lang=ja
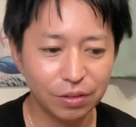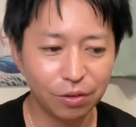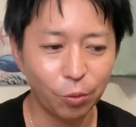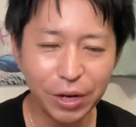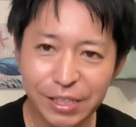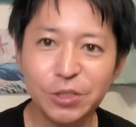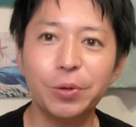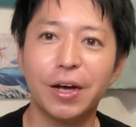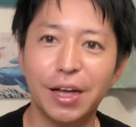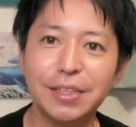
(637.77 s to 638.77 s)
同じよ
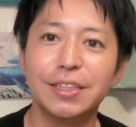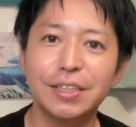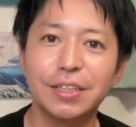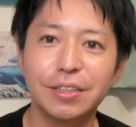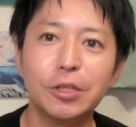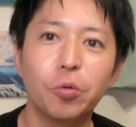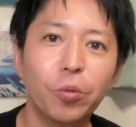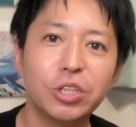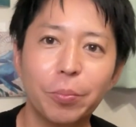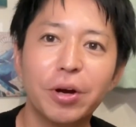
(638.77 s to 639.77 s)
うな感じだと
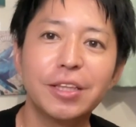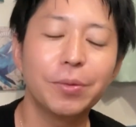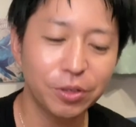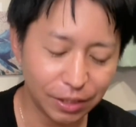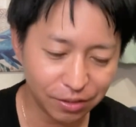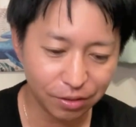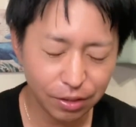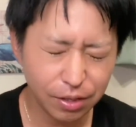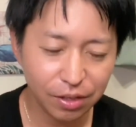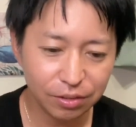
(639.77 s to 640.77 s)
思ってもらってもいいです。
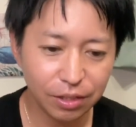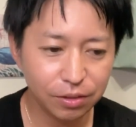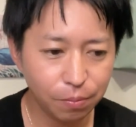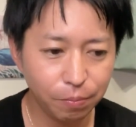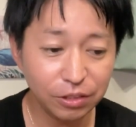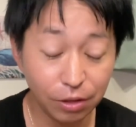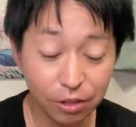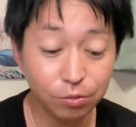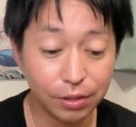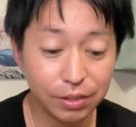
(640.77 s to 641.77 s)
で、あと、
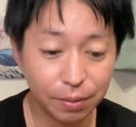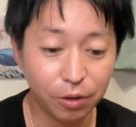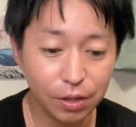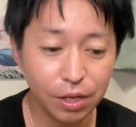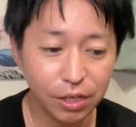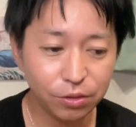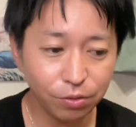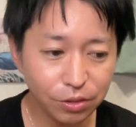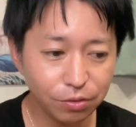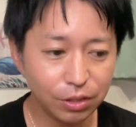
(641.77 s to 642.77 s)
あとですね、まあ、
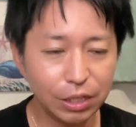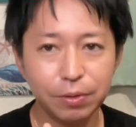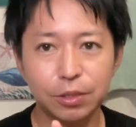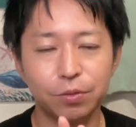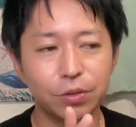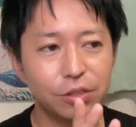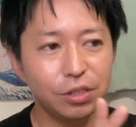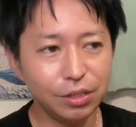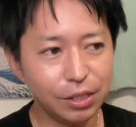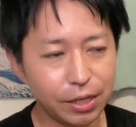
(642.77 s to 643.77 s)
人によっては、その
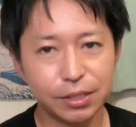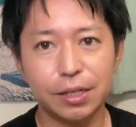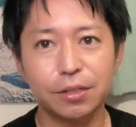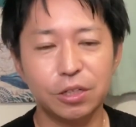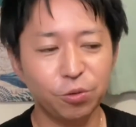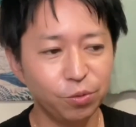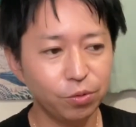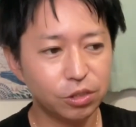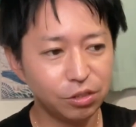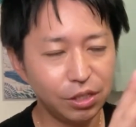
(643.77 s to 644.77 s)
ツインデーじゃなくて、こ
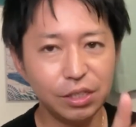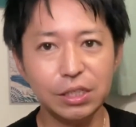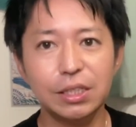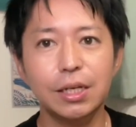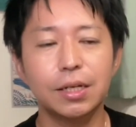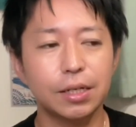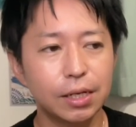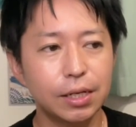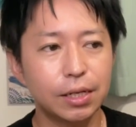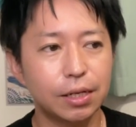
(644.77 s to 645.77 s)
のツインスター
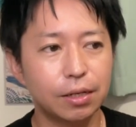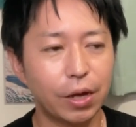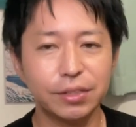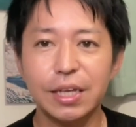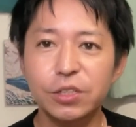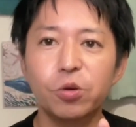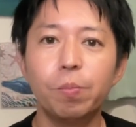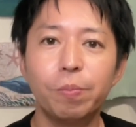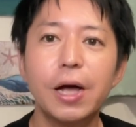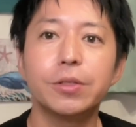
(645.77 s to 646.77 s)
が
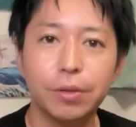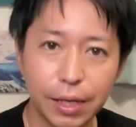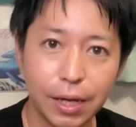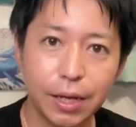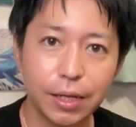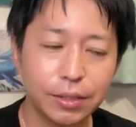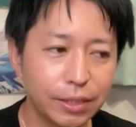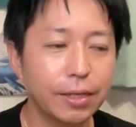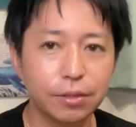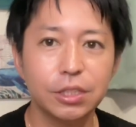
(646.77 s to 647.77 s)
アセンションパートナー、
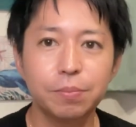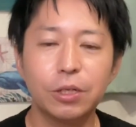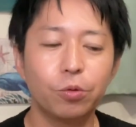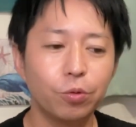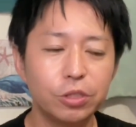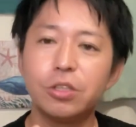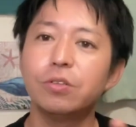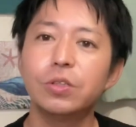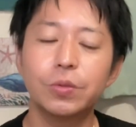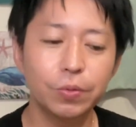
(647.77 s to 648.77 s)
になる。つまりこの地
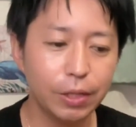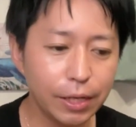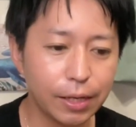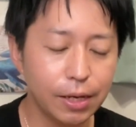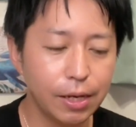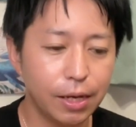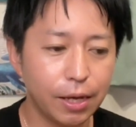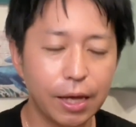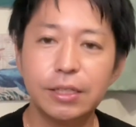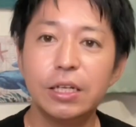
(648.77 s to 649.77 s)
球上で、
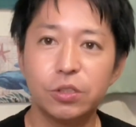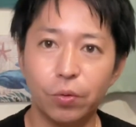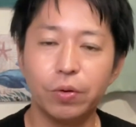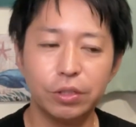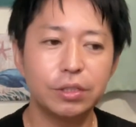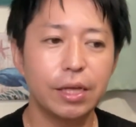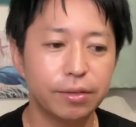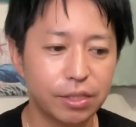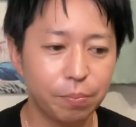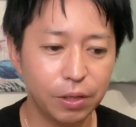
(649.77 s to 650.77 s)
えー、アセンションして
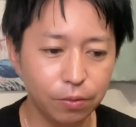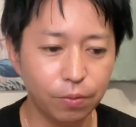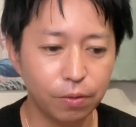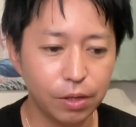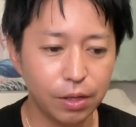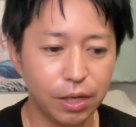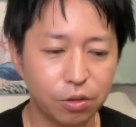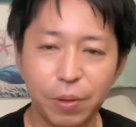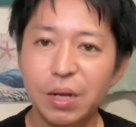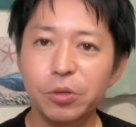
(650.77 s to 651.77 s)
いくための、えー
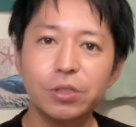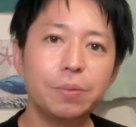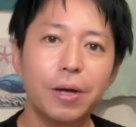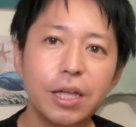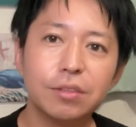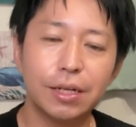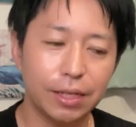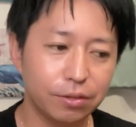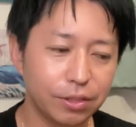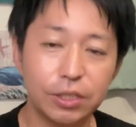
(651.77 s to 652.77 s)
と、学びをするパートナー
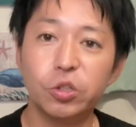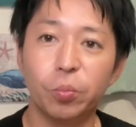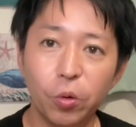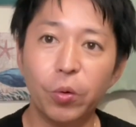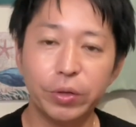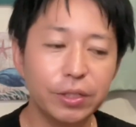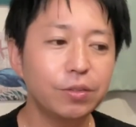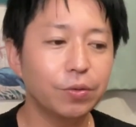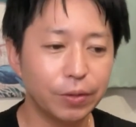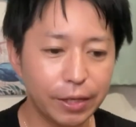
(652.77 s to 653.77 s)
になるって人もい
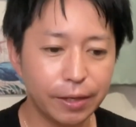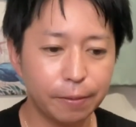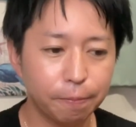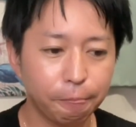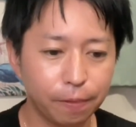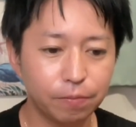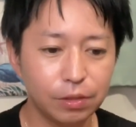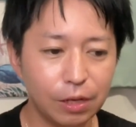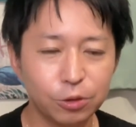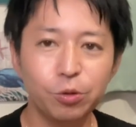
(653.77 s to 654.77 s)
るので、う
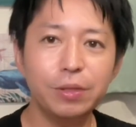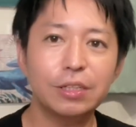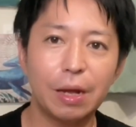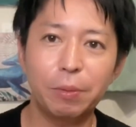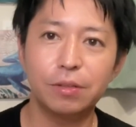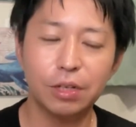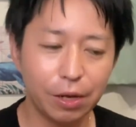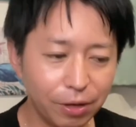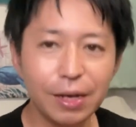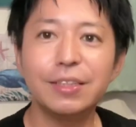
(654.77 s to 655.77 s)
ん、だからそういう意味でってあんまり
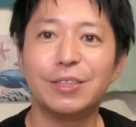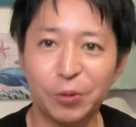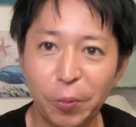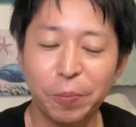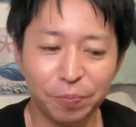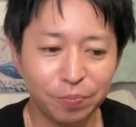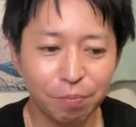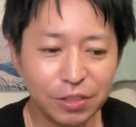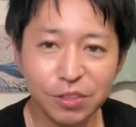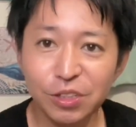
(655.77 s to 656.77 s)
変わらないんですよ。うん、
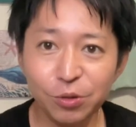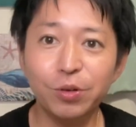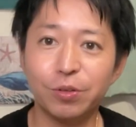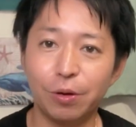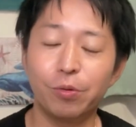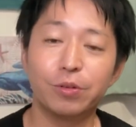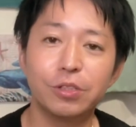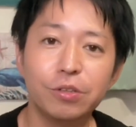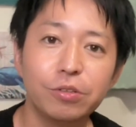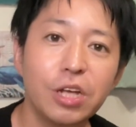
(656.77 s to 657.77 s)
まあツインソウルとかこの
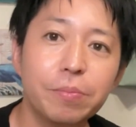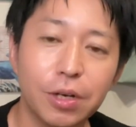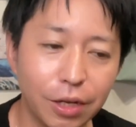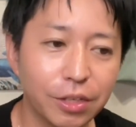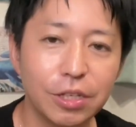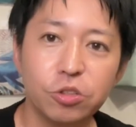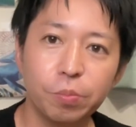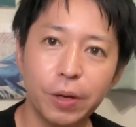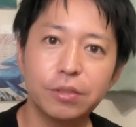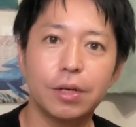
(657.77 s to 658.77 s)
ツインフレームがね、
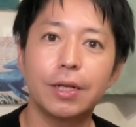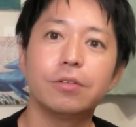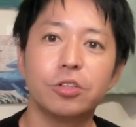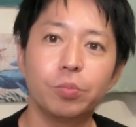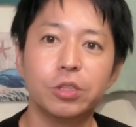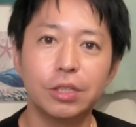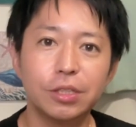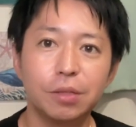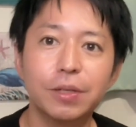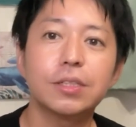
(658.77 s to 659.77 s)
アセンションパートナーになるって人も全
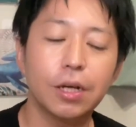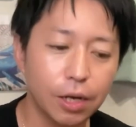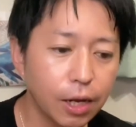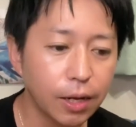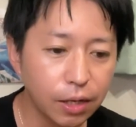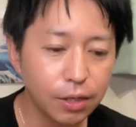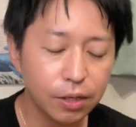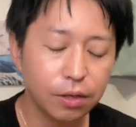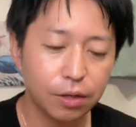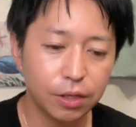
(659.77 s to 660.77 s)
然いますから、
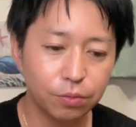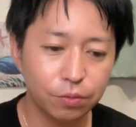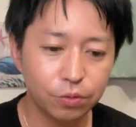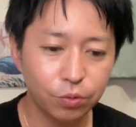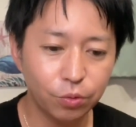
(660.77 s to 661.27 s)
あのー、そ